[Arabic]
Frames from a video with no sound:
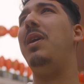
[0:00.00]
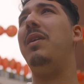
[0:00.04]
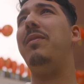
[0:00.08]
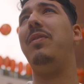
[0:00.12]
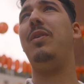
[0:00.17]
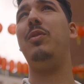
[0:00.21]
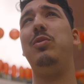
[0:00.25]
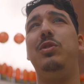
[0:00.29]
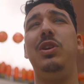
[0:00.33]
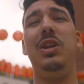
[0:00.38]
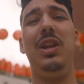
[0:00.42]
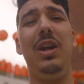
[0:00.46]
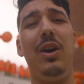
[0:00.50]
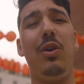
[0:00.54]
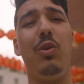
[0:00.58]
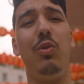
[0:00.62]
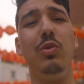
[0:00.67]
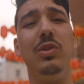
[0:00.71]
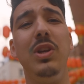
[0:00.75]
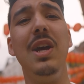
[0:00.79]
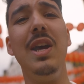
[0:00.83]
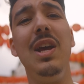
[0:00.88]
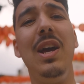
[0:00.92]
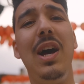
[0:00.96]
ما عرف عاوتاني
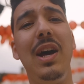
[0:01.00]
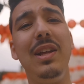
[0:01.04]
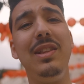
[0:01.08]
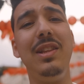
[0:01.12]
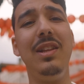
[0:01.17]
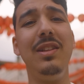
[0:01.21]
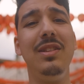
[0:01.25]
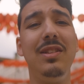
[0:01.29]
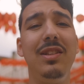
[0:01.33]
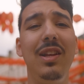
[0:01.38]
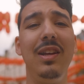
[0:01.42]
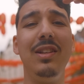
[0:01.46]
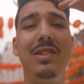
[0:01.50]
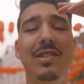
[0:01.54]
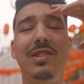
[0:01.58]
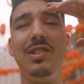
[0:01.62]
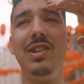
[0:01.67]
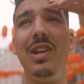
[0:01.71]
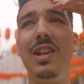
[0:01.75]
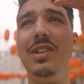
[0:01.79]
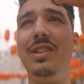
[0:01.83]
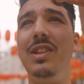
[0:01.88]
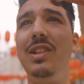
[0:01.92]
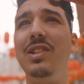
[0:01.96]
اخويا هاد
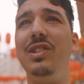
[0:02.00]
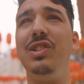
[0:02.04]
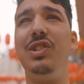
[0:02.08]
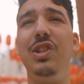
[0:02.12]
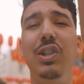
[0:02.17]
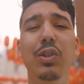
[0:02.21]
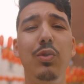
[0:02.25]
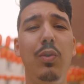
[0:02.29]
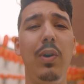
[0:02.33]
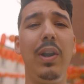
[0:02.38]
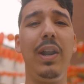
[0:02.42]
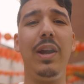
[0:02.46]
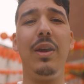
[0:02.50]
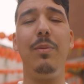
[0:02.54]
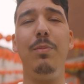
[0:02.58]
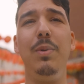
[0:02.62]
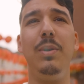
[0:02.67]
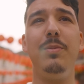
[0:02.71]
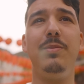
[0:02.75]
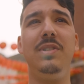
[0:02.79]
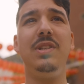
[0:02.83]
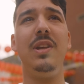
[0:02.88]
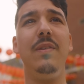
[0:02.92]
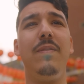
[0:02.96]
الشاري ديال الشينوا راه
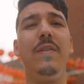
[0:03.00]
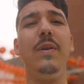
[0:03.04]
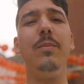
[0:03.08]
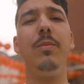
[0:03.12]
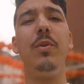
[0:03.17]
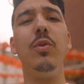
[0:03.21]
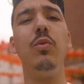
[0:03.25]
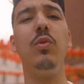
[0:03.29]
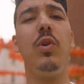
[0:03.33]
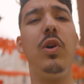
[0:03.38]
كبير بزاف كنبغيو